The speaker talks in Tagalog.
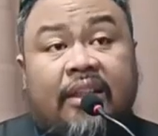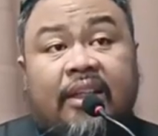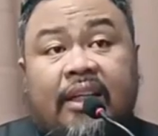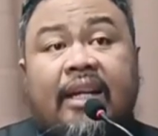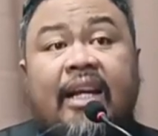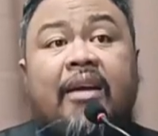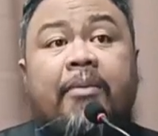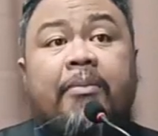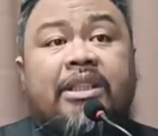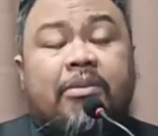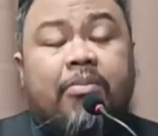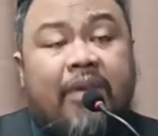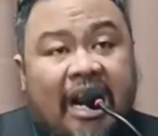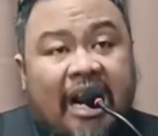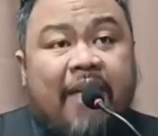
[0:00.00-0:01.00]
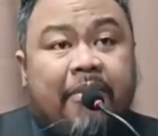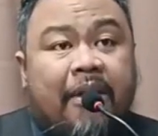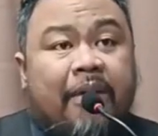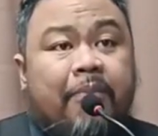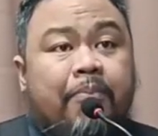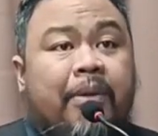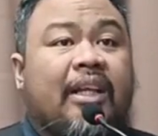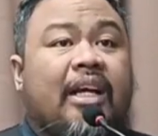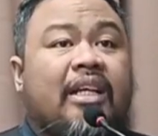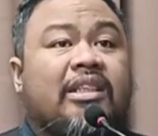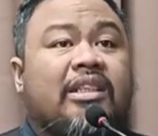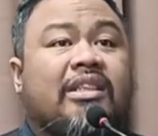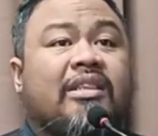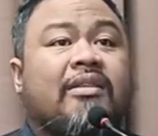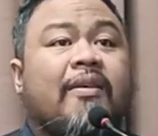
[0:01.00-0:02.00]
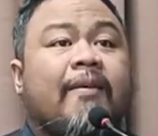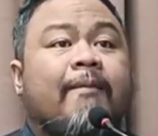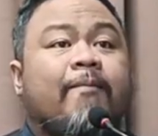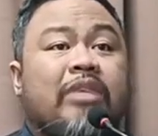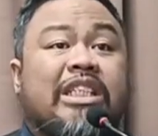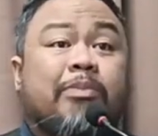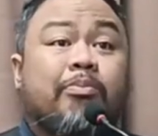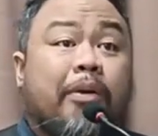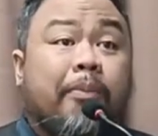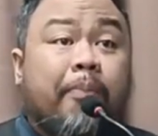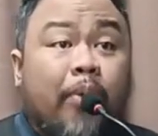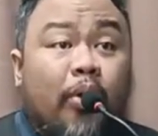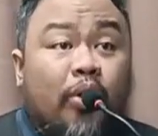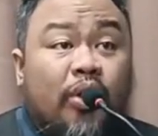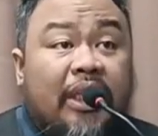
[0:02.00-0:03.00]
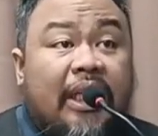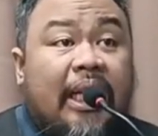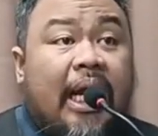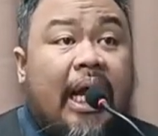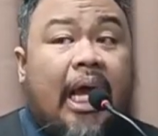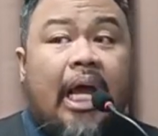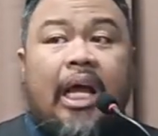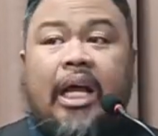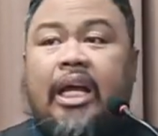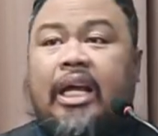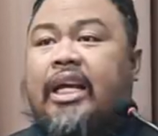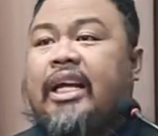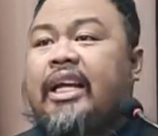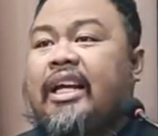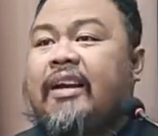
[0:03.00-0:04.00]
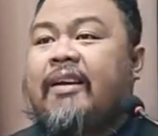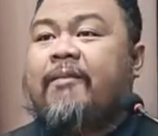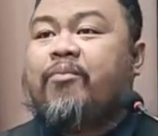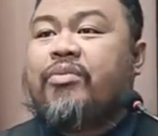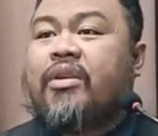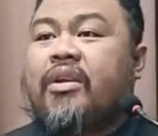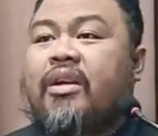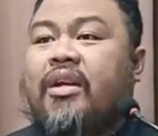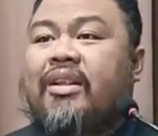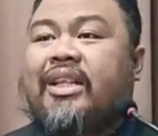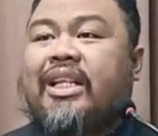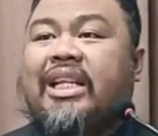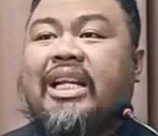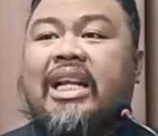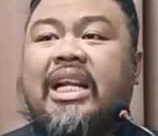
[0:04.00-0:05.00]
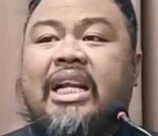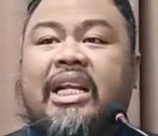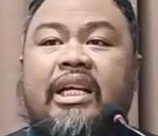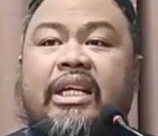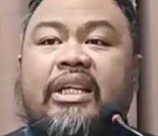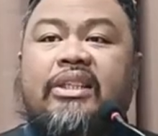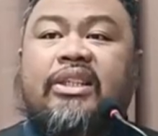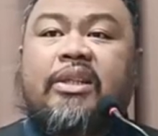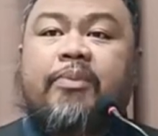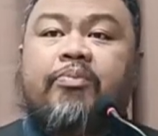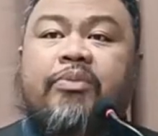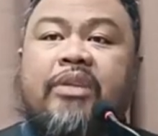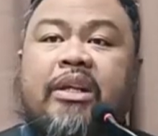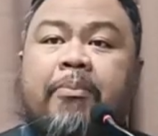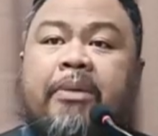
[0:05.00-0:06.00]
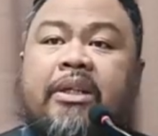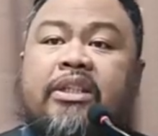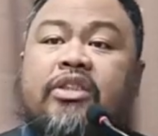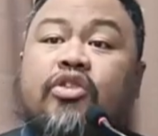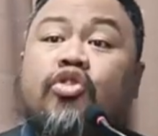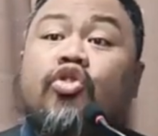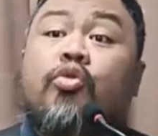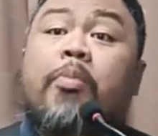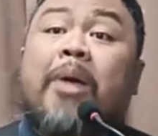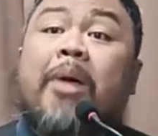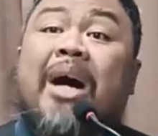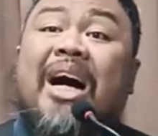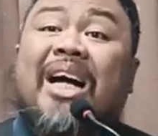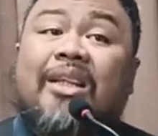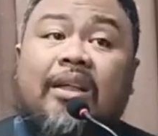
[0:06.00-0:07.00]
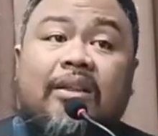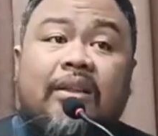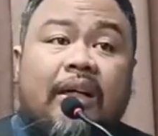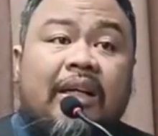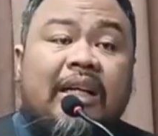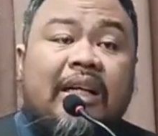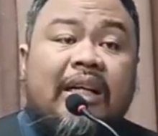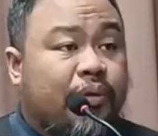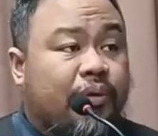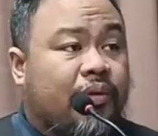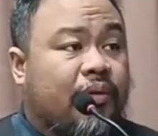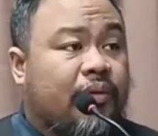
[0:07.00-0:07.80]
ka ng mas maraming batas, mas bobuti ka. Hindi nila naisip na mas dumadagdag lamang kondemnasyon.